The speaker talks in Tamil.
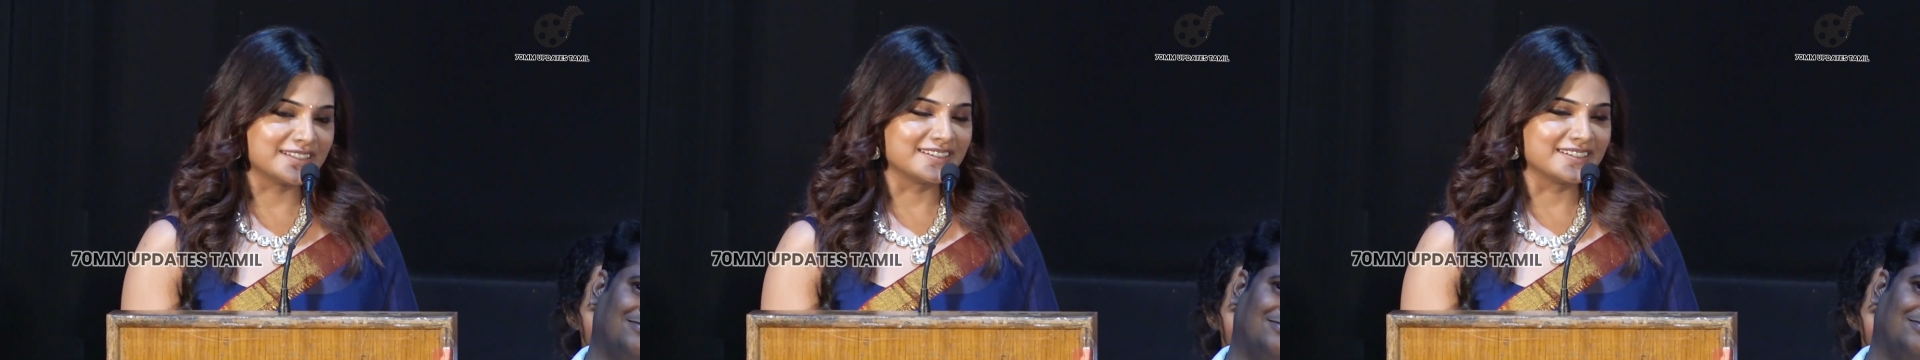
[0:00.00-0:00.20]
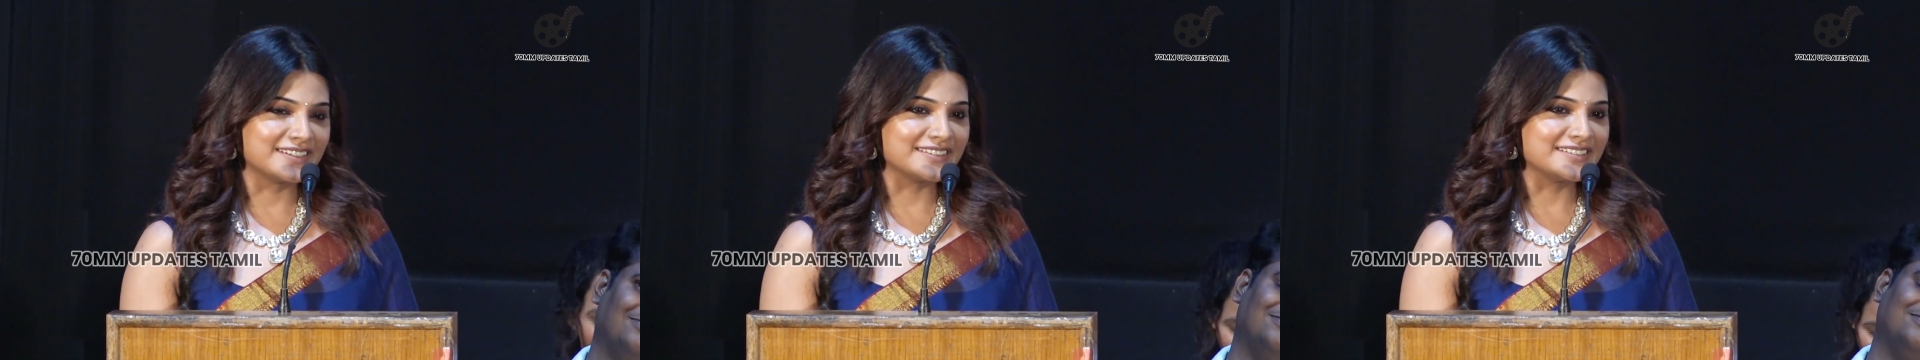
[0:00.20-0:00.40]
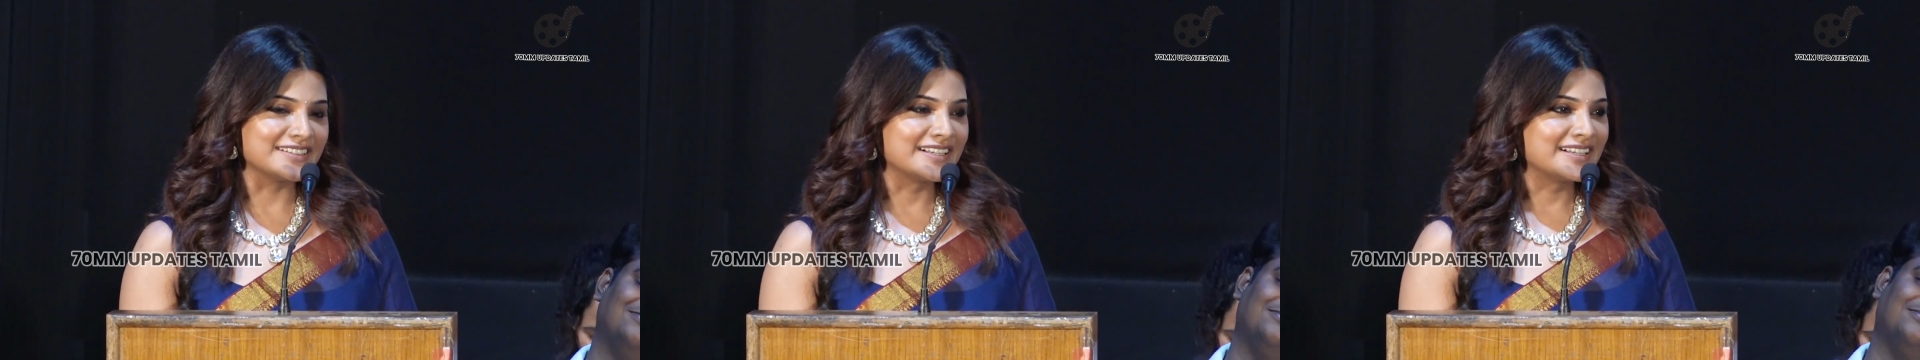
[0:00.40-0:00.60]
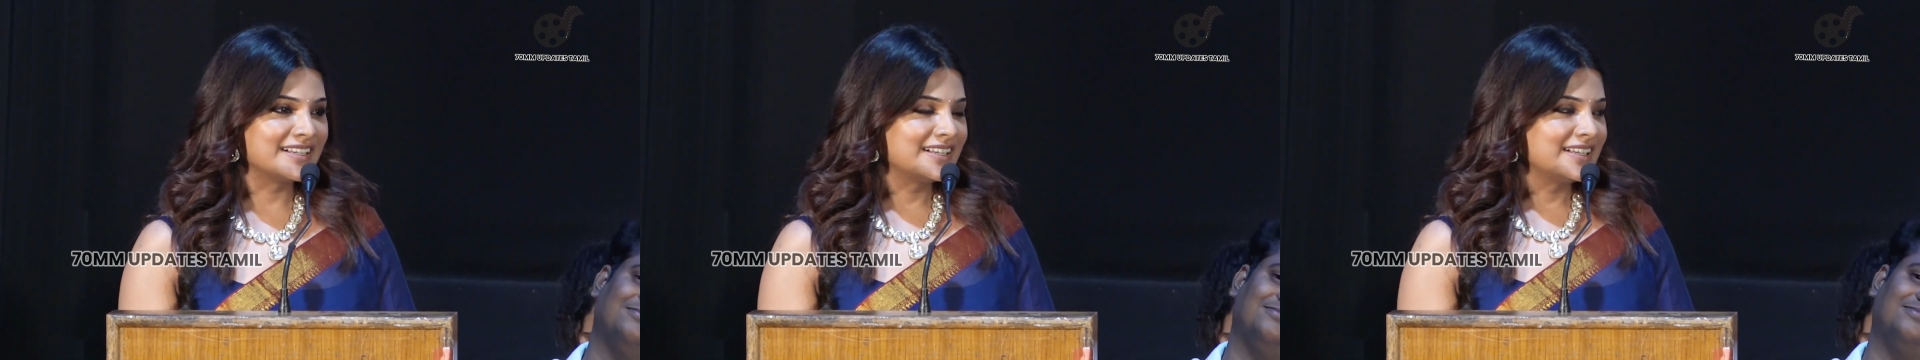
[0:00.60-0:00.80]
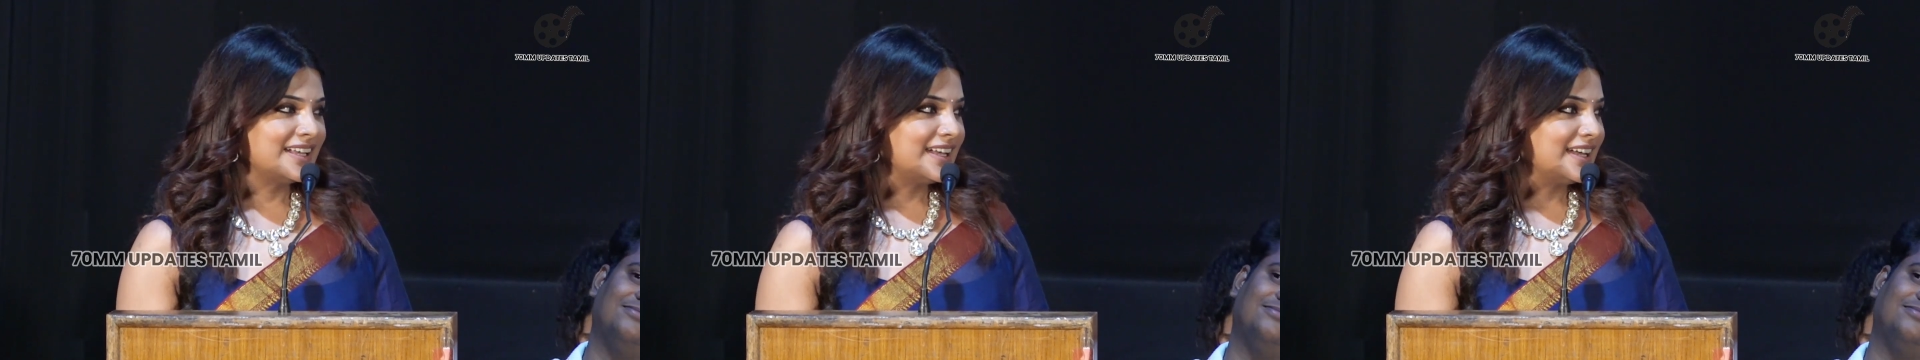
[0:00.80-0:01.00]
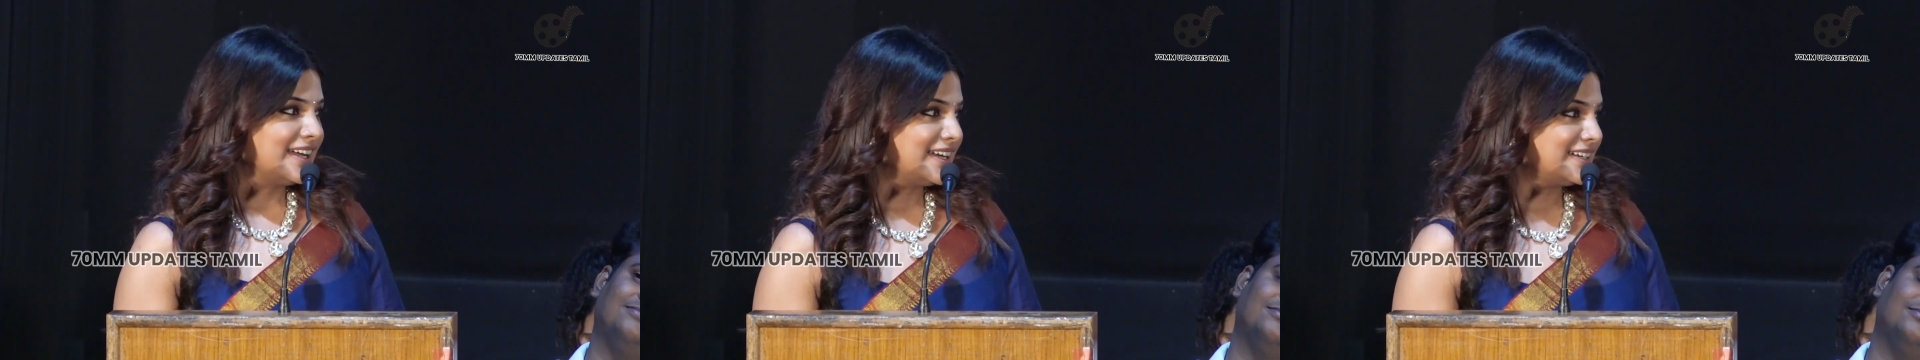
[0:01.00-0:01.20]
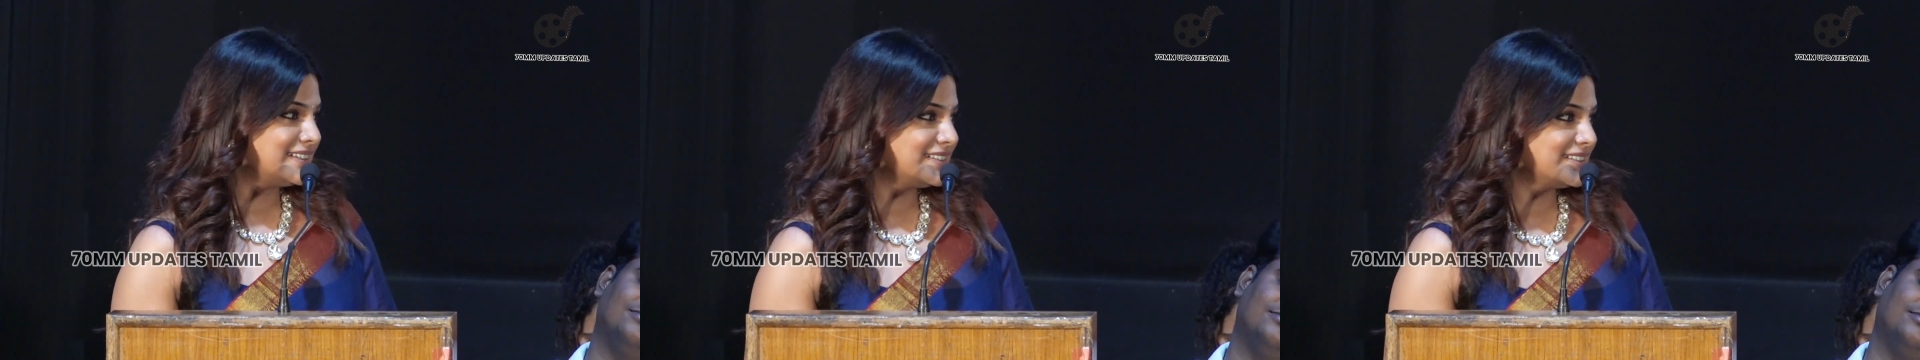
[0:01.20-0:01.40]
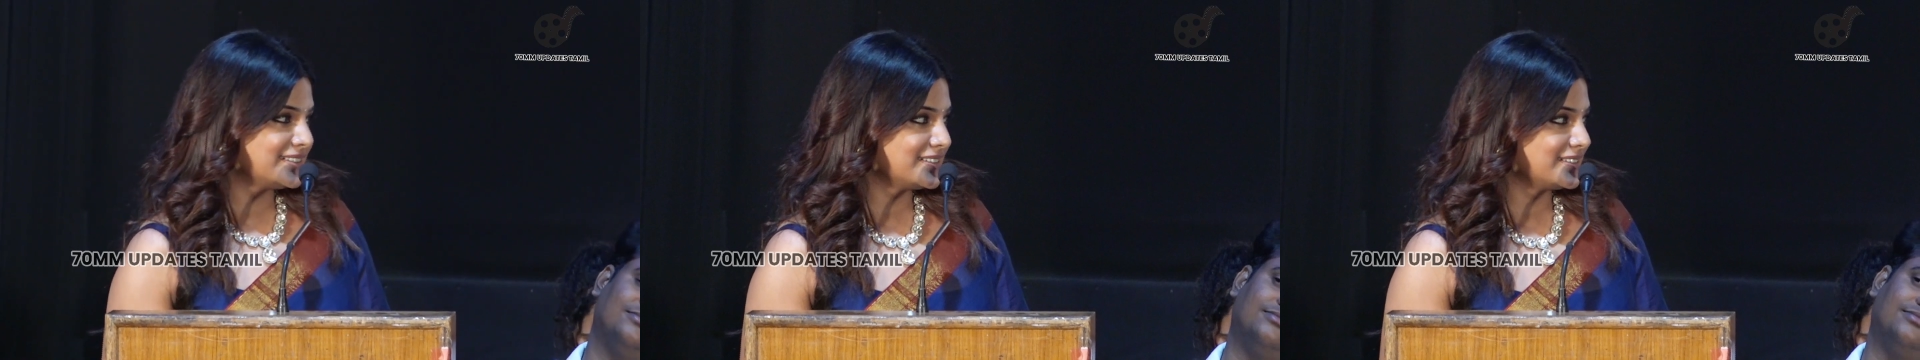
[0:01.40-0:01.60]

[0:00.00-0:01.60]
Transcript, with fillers: வந்திருக்கு அண்ட்